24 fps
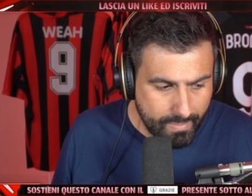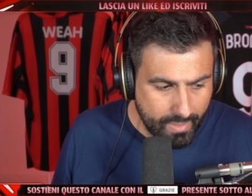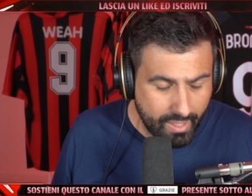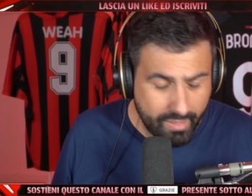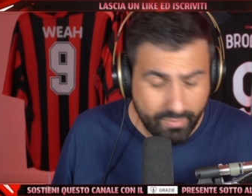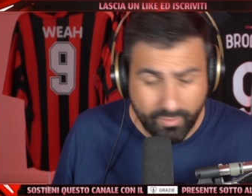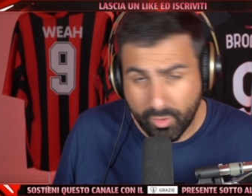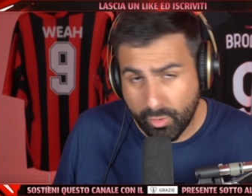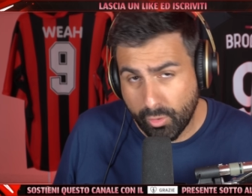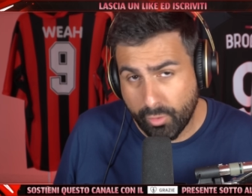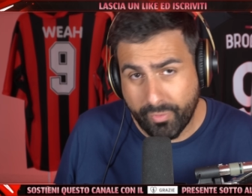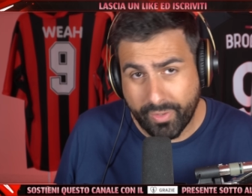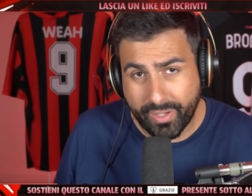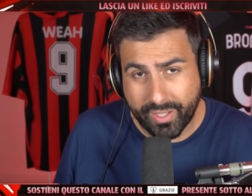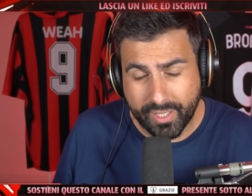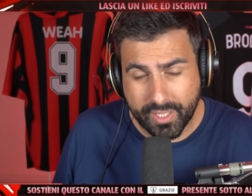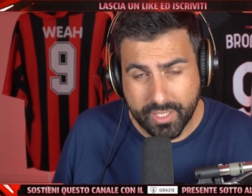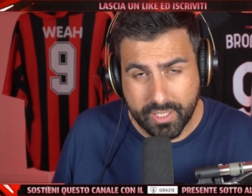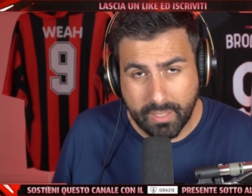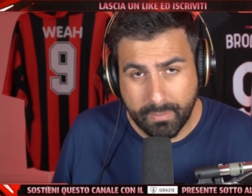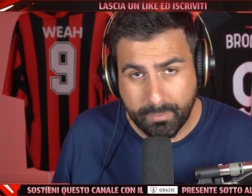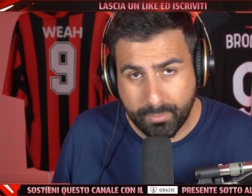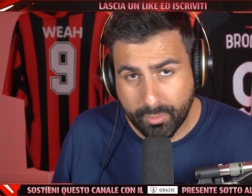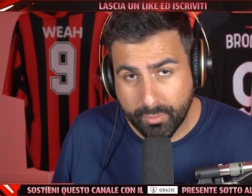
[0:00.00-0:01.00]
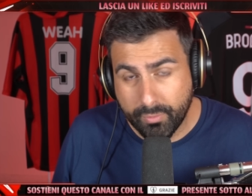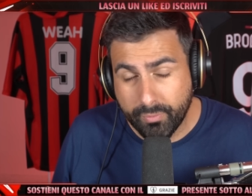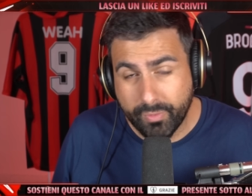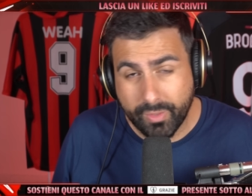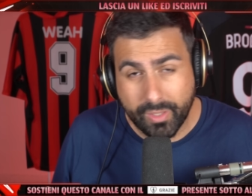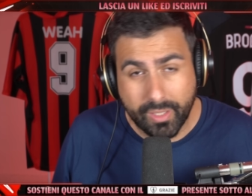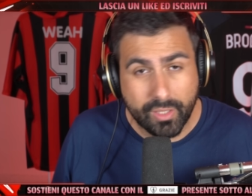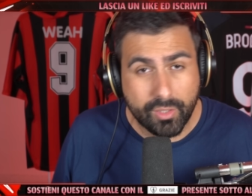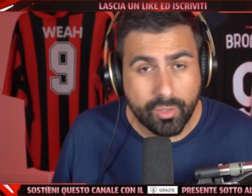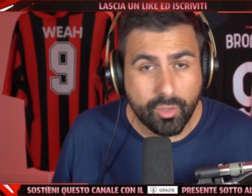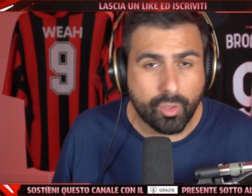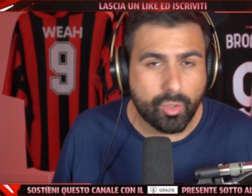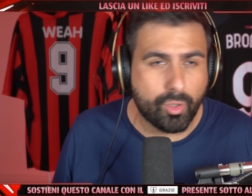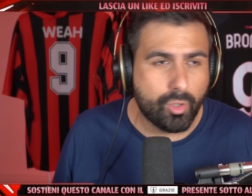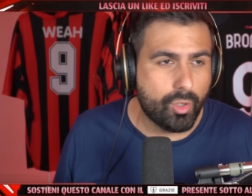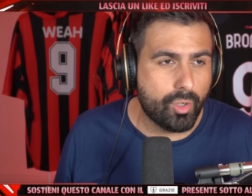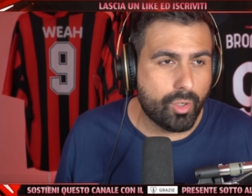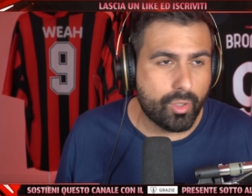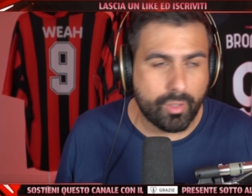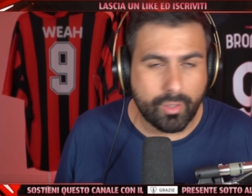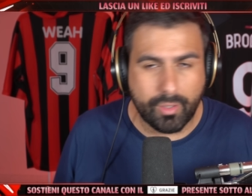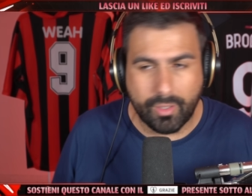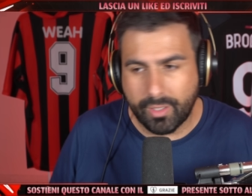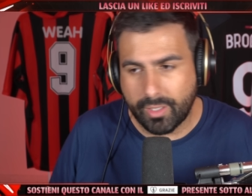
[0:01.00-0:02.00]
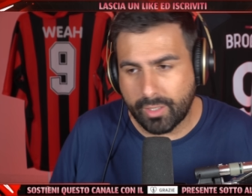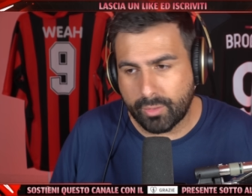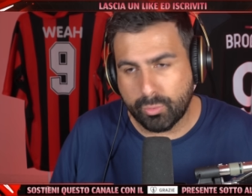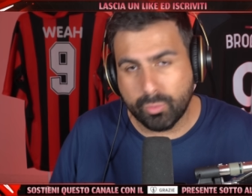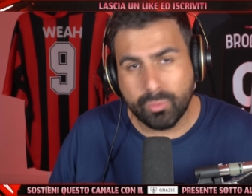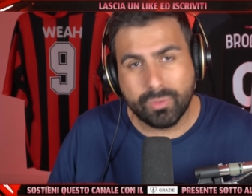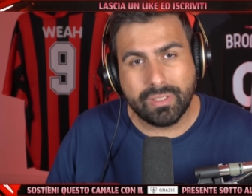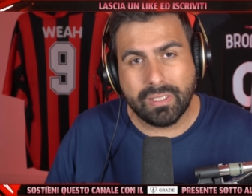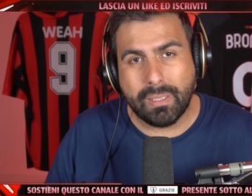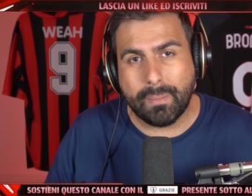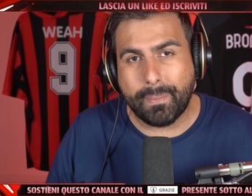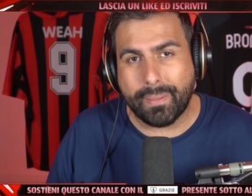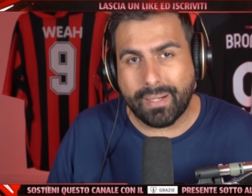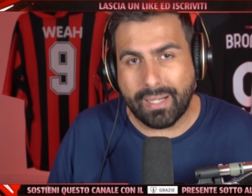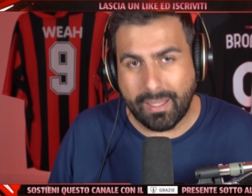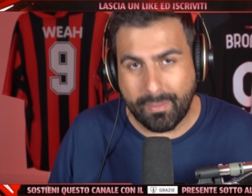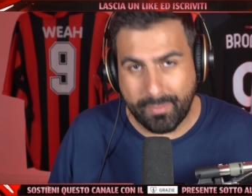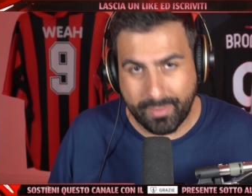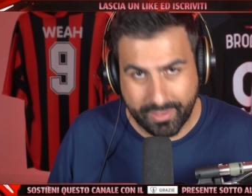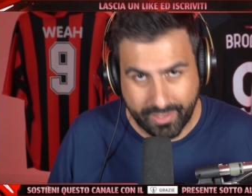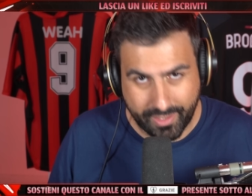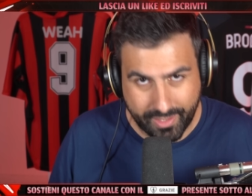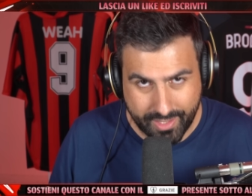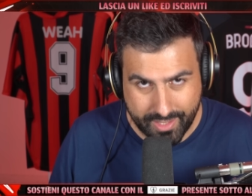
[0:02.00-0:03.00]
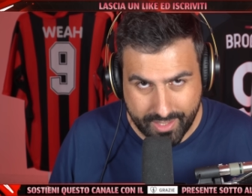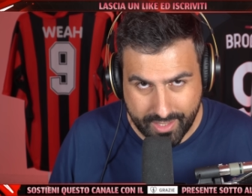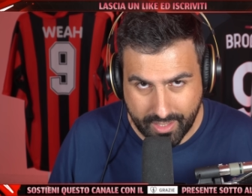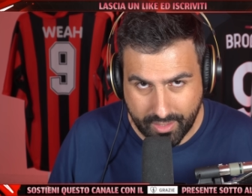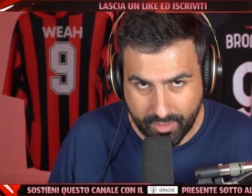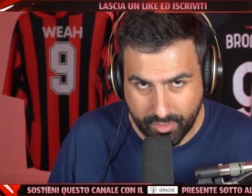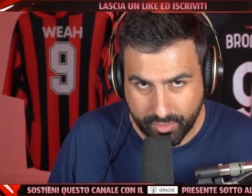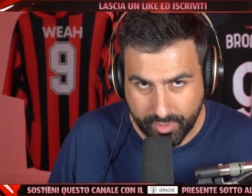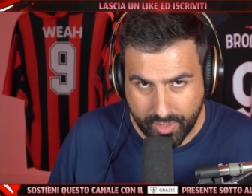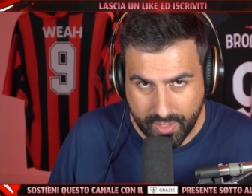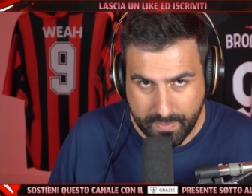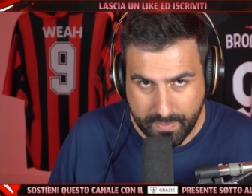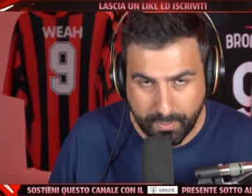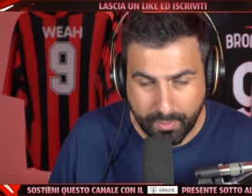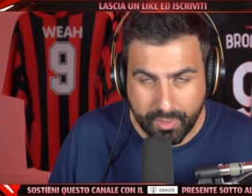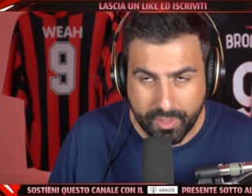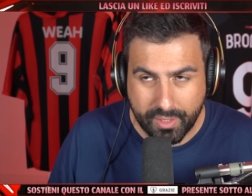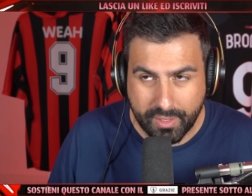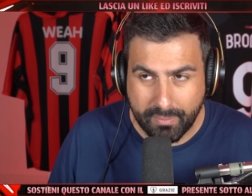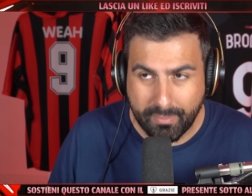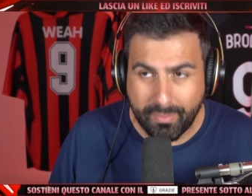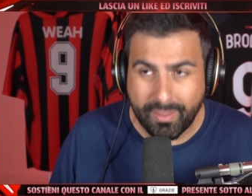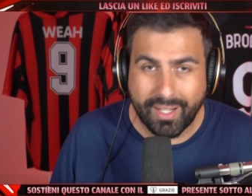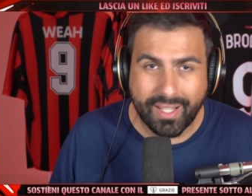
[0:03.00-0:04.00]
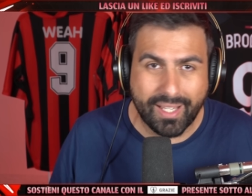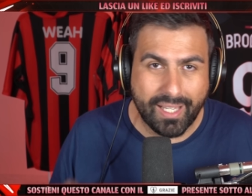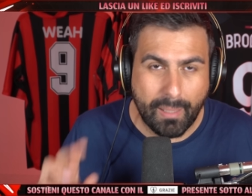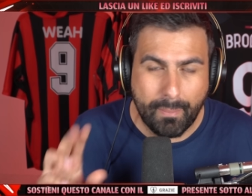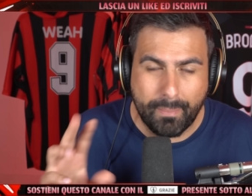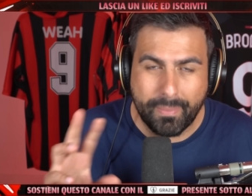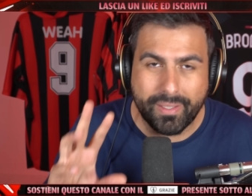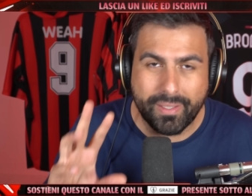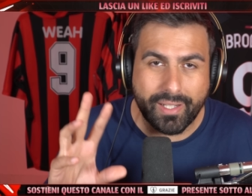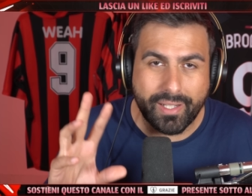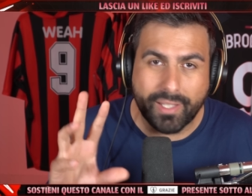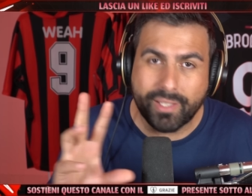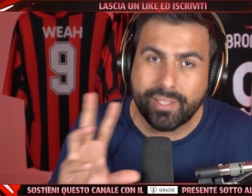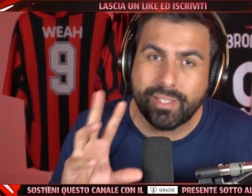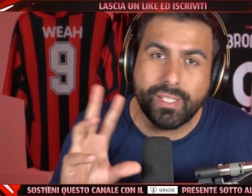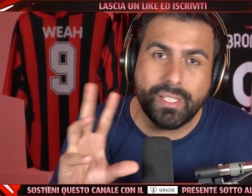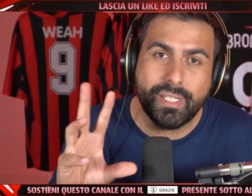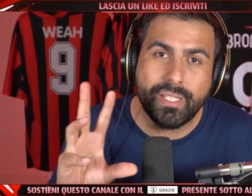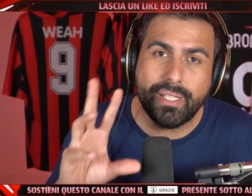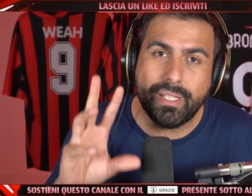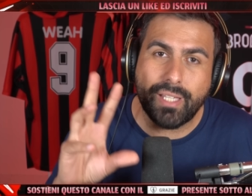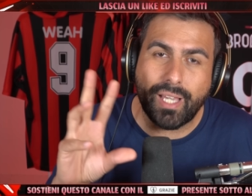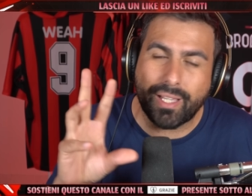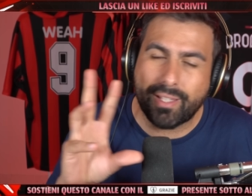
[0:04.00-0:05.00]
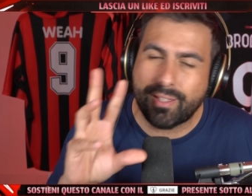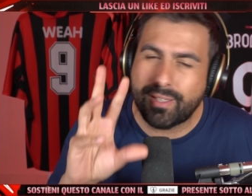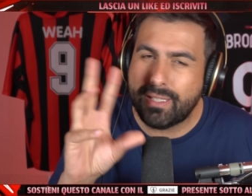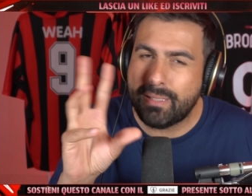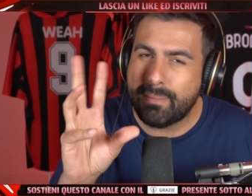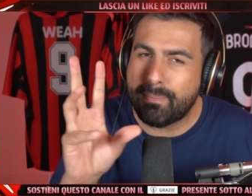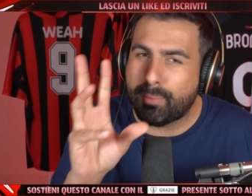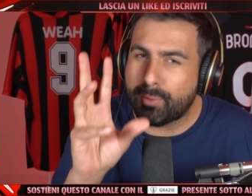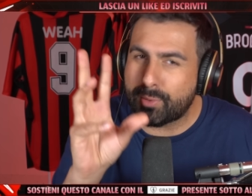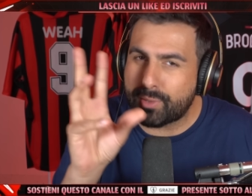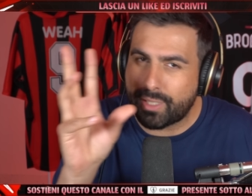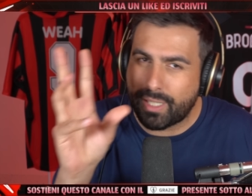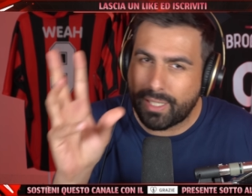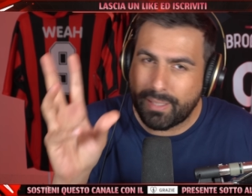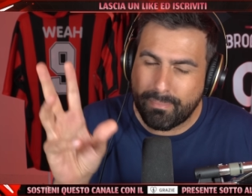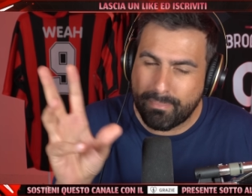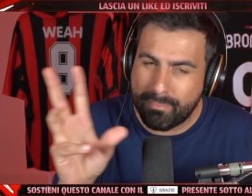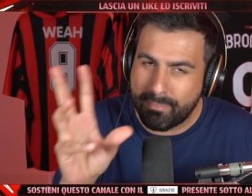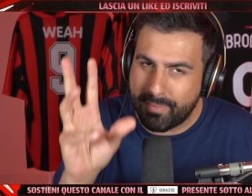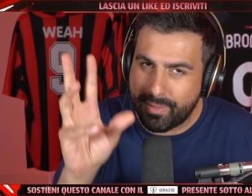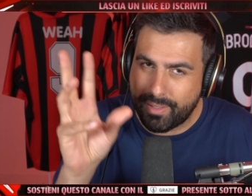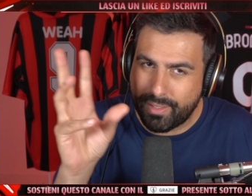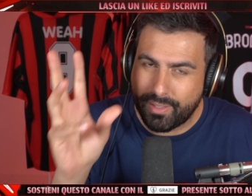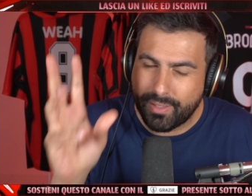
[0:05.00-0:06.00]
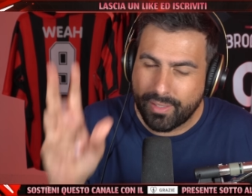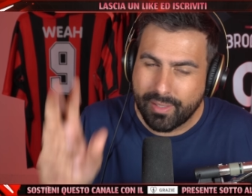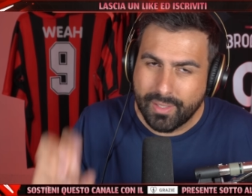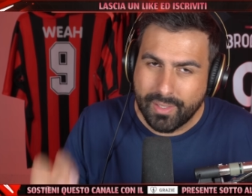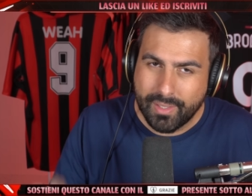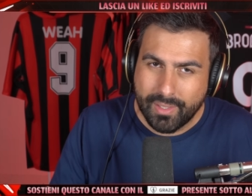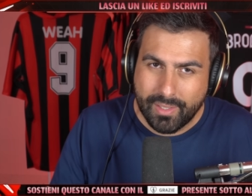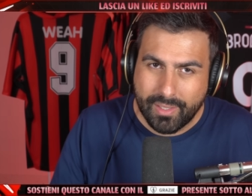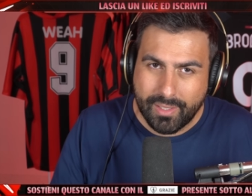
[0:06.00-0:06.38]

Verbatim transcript: Eh, volevo fare ad esempio un video con tutti i parametri zero disponibili e capire chi, a chi potrebbe